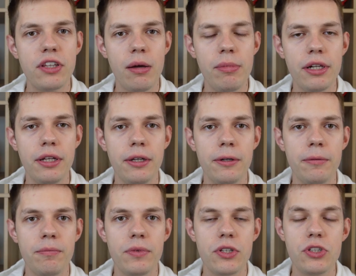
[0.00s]
tabeli
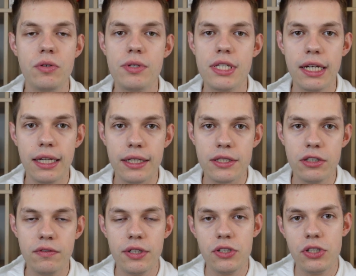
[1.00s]
mm, się zainkasować
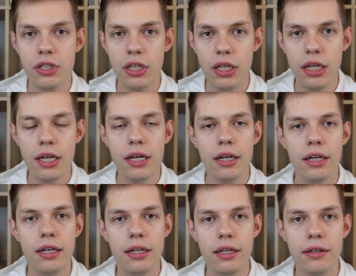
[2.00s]
i e,
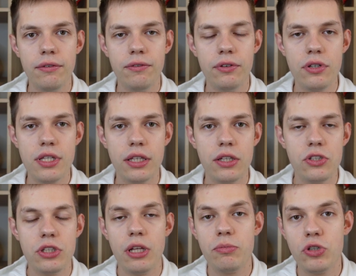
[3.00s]
w
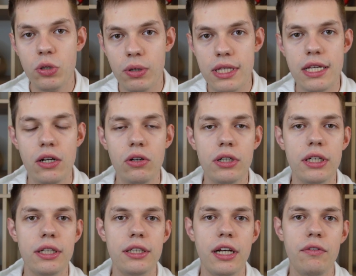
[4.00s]
ostatecznie na przykład za rok
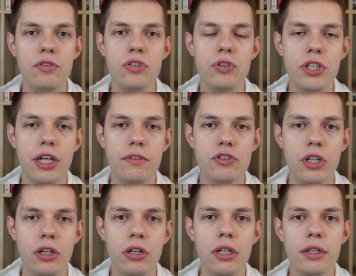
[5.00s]
e, trafić do
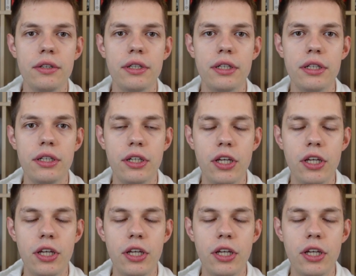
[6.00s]
ciekawszego e,